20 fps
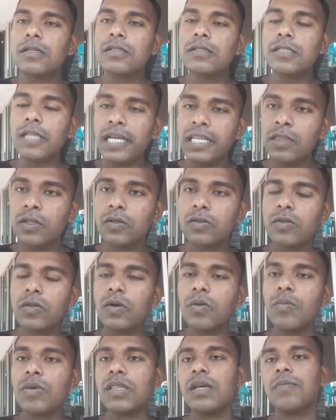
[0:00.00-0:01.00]
जय हिंद
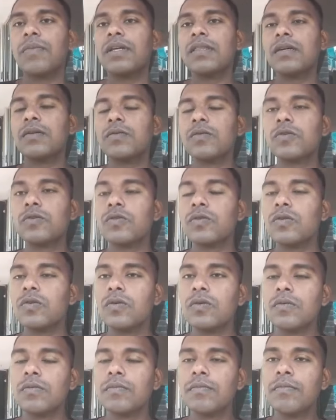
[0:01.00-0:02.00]
दोस्तों बंदे मातर दोस्तों
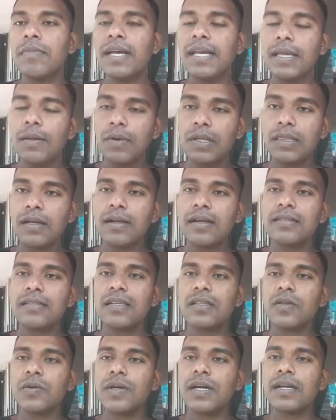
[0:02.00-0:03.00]
मैं ये बताना
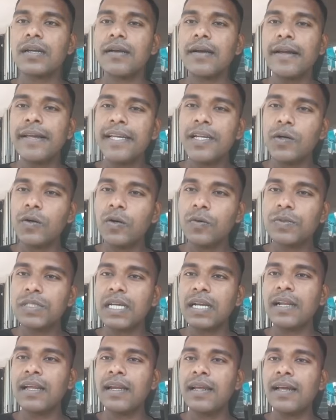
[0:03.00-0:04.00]
चाहता हूँ यार कई यूट्यूब
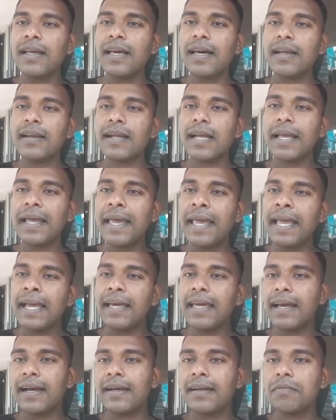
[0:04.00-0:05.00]
चैनल है यार
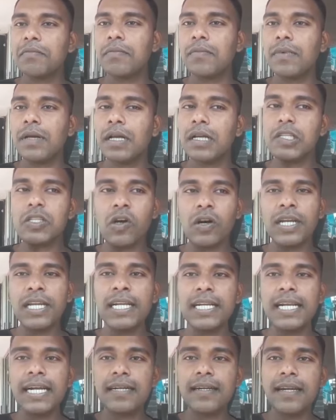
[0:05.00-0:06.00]
एक एक
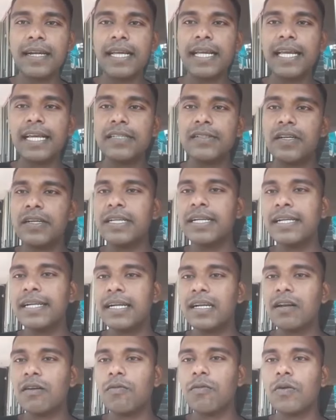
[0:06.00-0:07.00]
ज्वाइनिंग लेटर ये ज्वाइनिंग
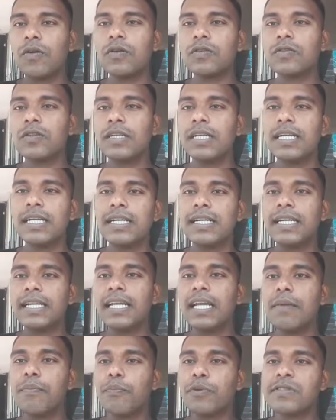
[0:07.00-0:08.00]
लेटर वो ज्वाइनिंग लेटर
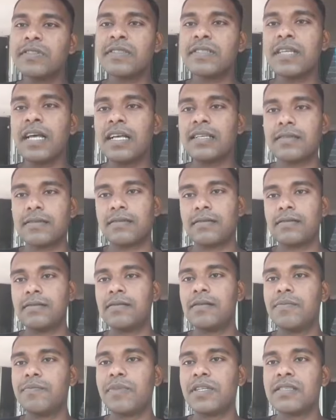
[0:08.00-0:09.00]
ये पचास
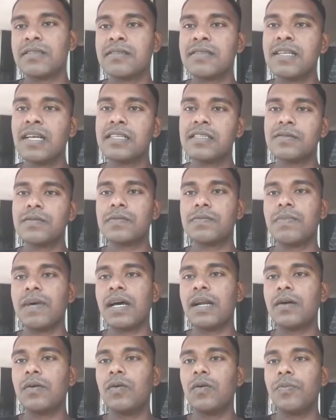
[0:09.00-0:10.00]
पचास
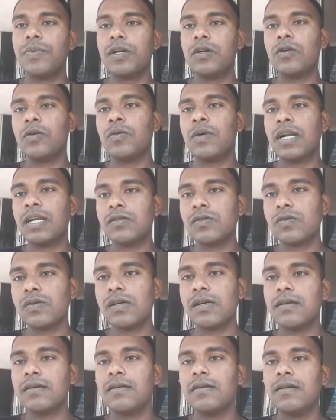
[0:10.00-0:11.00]
बारह वो वीडियो बना चुके
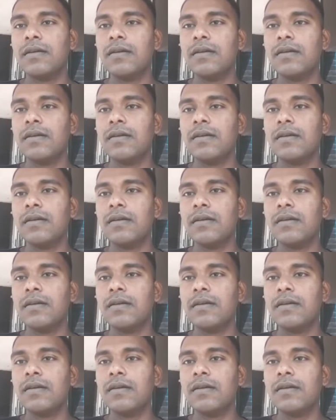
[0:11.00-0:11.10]
हैं